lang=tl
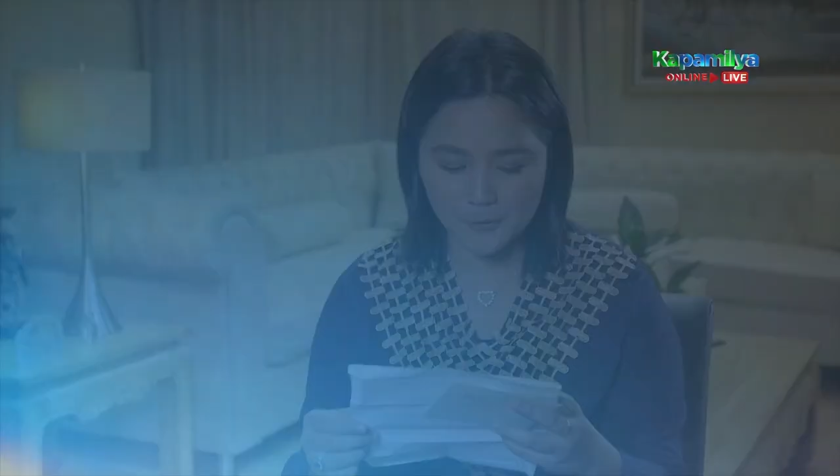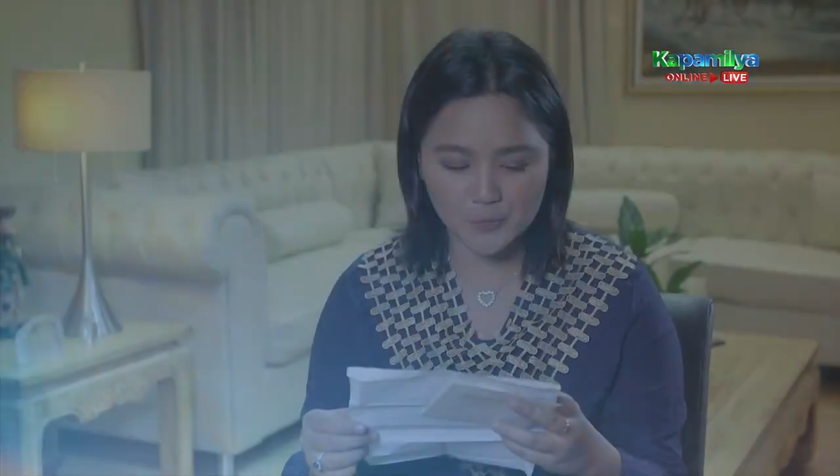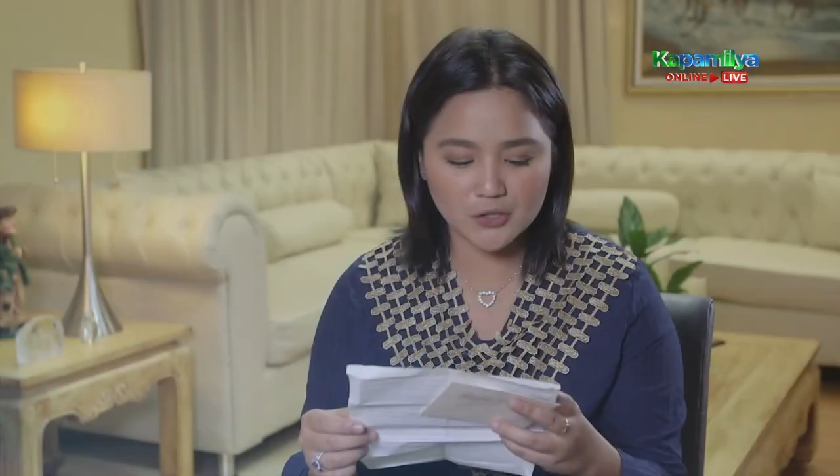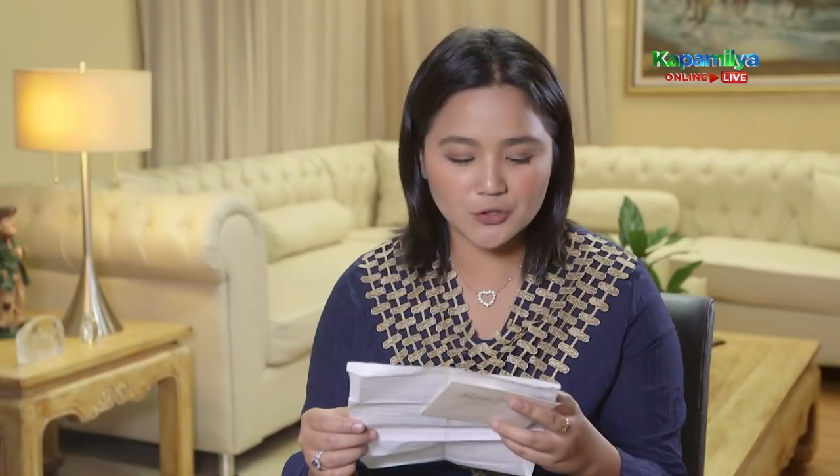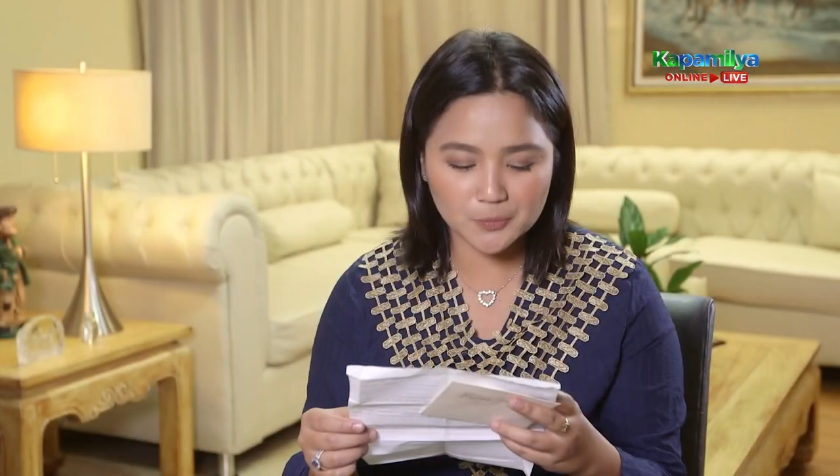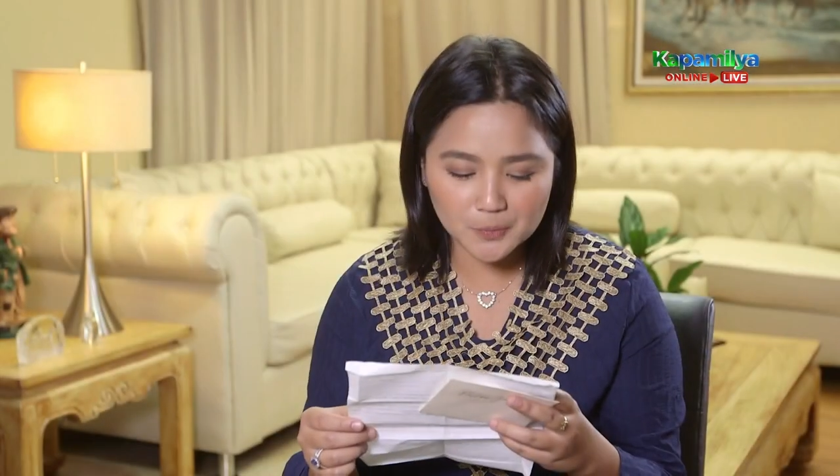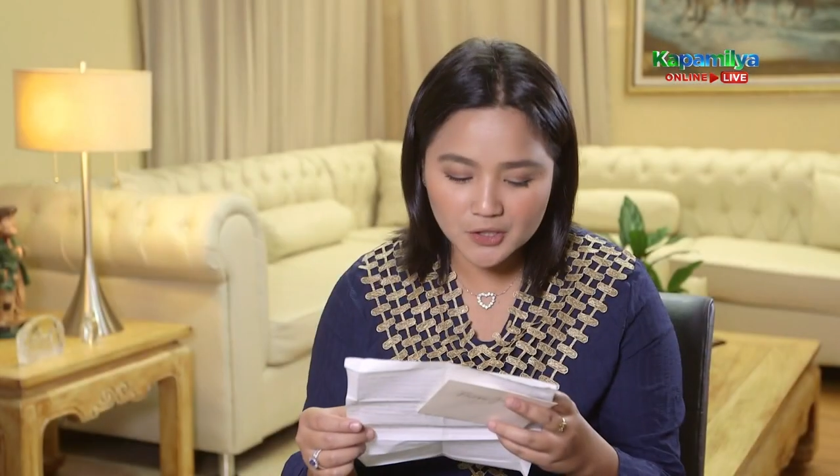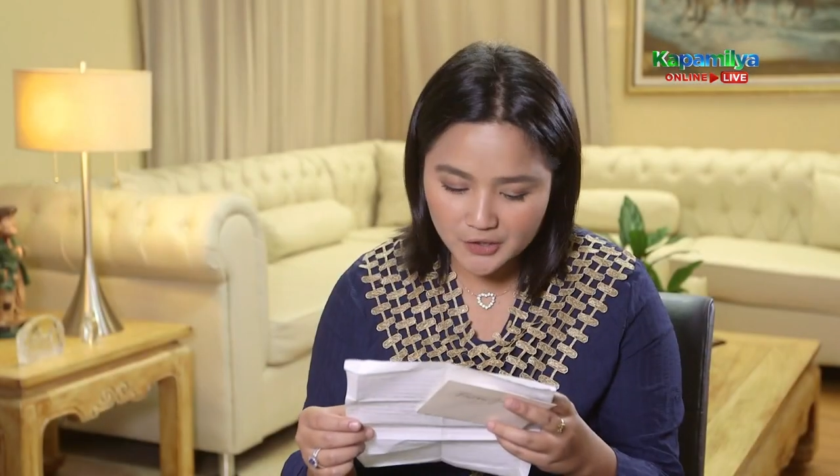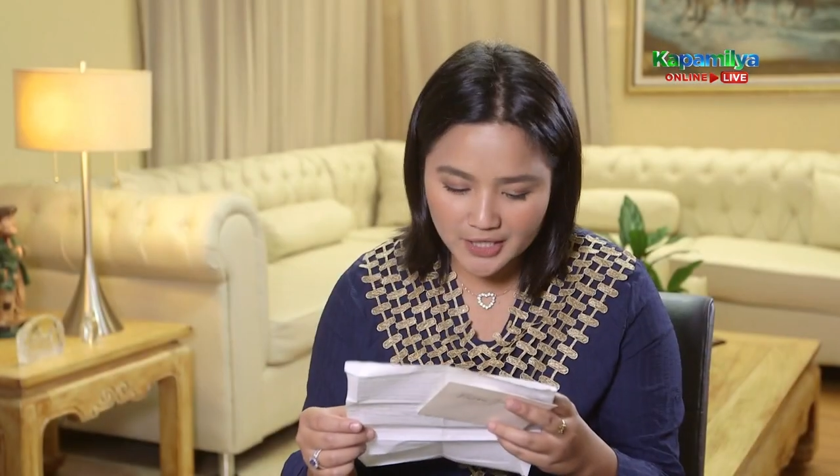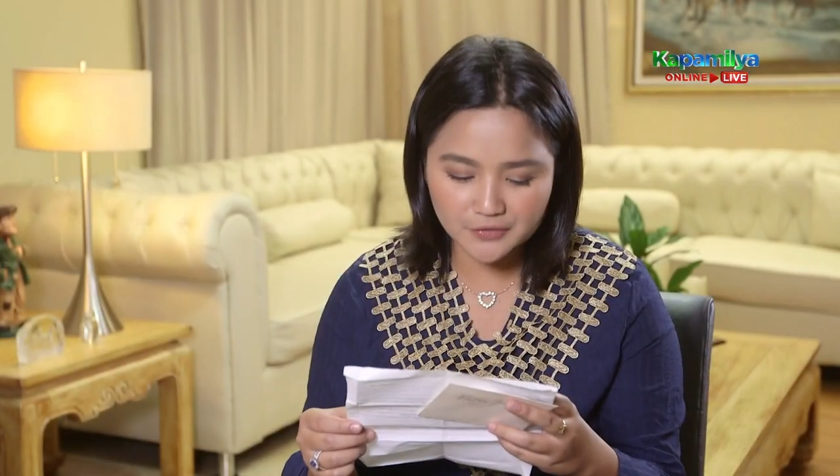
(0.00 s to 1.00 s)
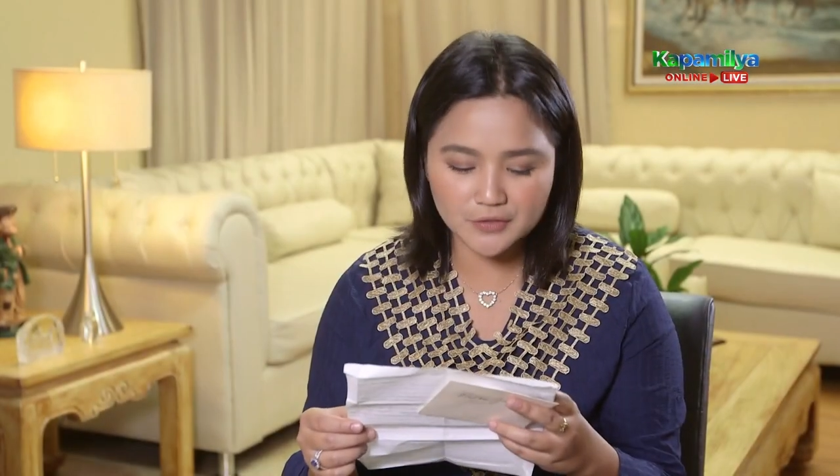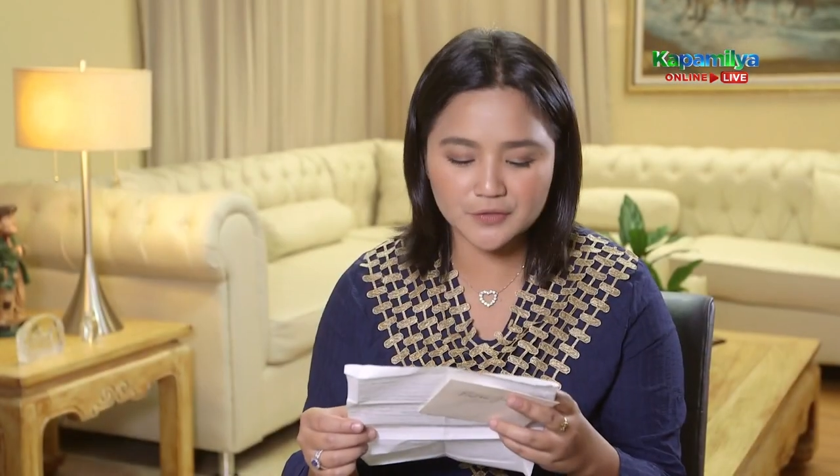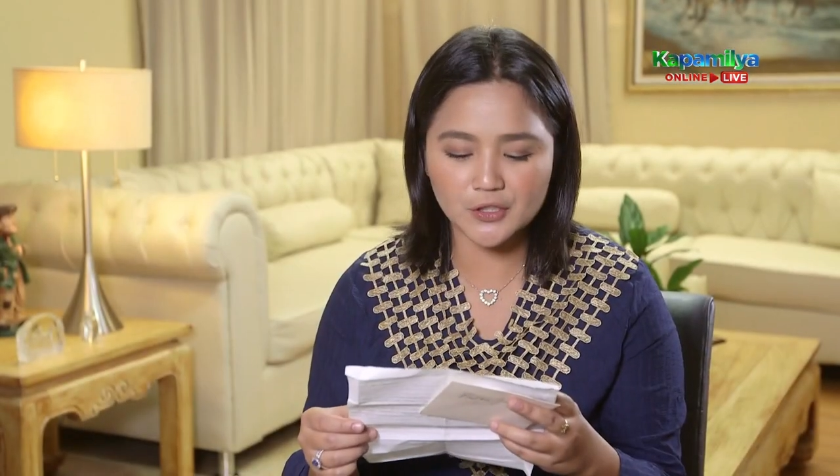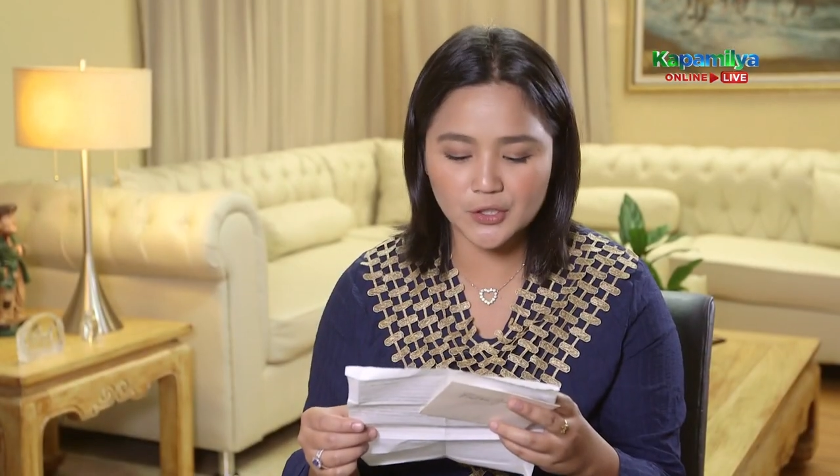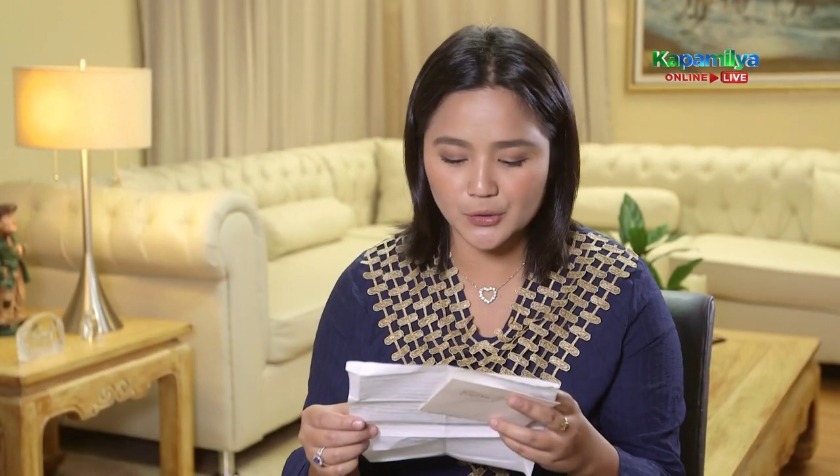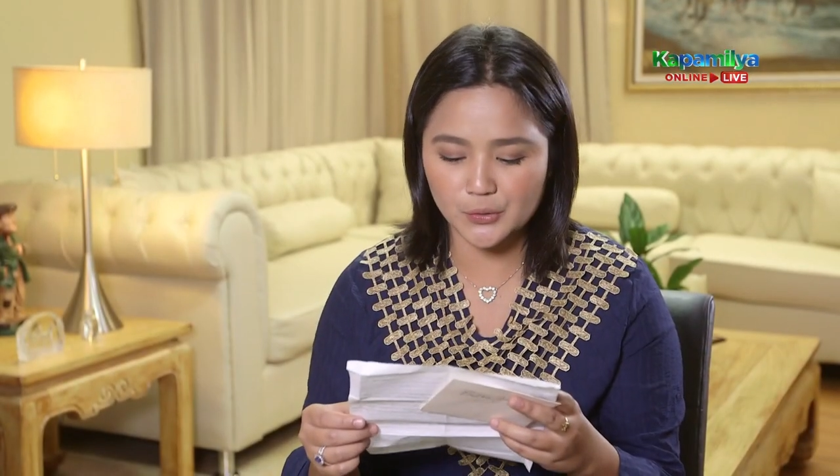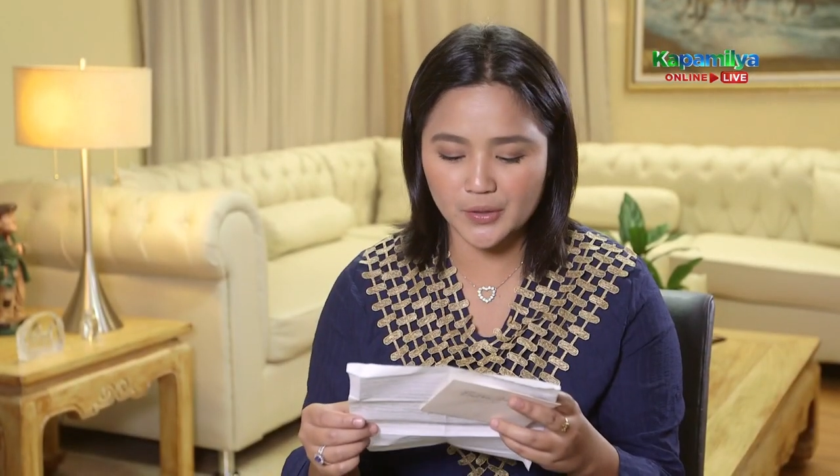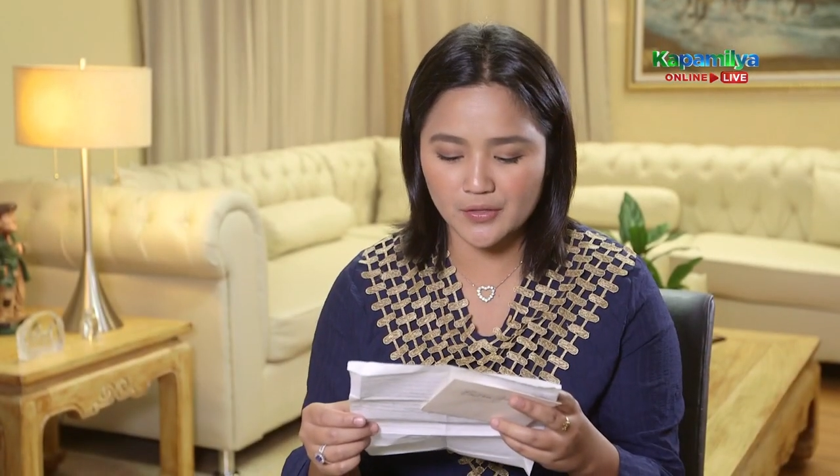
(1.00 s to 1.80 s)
We are super grateful for you